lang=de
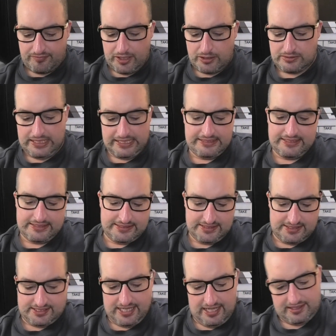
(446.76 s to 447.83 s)
Okay, das
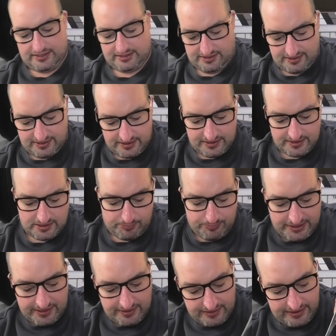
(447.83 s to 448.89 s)
ist hart. Das
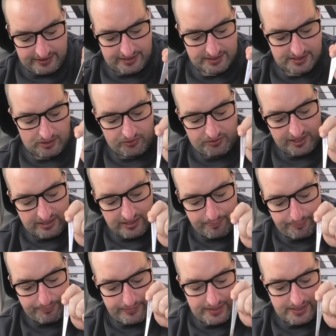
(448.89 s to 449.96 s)
mit den, das auf den
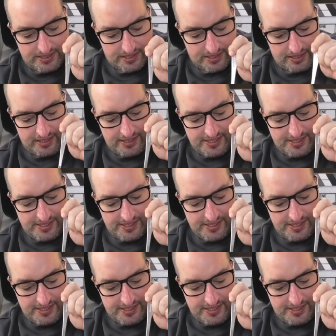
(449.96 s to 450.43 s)
Lippen ist.